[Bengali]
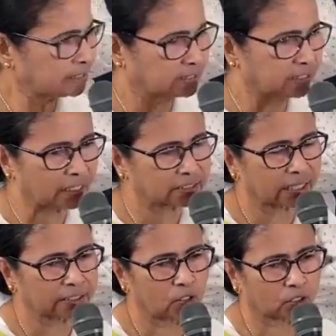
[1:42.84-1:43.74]
যে
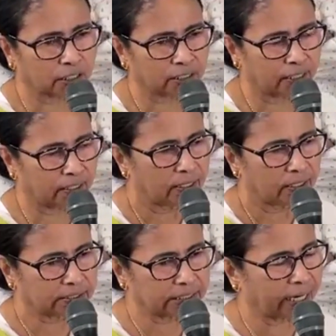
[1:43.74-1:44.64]
যার স্বাধীনতা নিয়ে
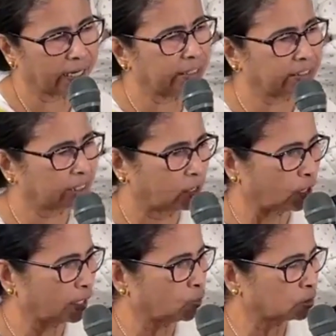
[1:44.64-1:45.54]
যেখানে
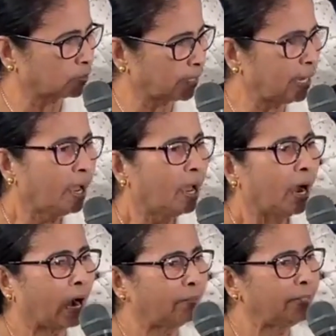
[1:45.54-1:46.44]
ইচ্ছা লড়াই করতে পারে
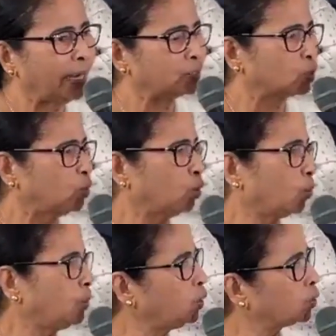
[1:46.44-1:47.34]
আমি এত
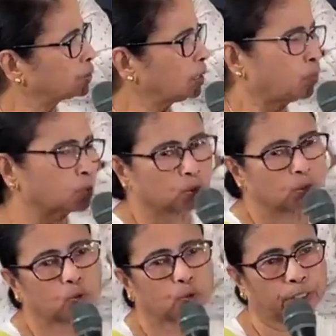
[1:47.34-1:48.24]
লোভী লোকেদের
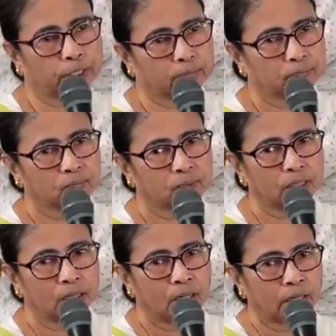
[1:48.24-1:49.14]
পছন্দ করি না
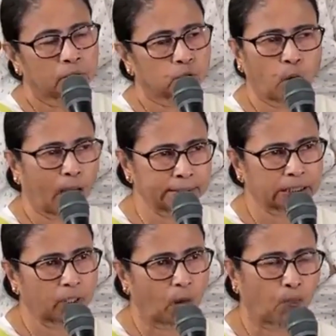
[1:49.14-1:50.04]
শুধু
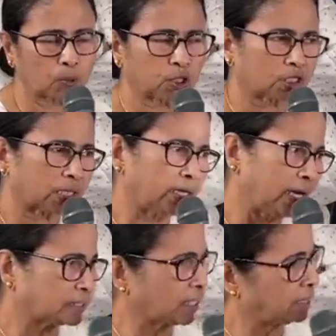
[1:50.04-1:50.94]
আজকে নয়
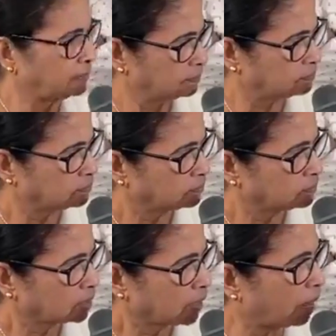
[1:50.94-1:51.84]
প্রত্যেকটা ইলেকশনে
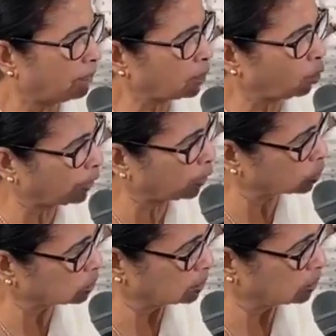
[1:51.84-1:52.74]
আমাকে
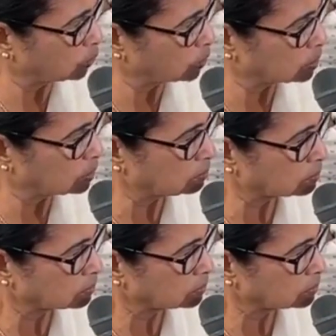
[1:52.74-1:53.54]
অনেক অশান্তি করেছে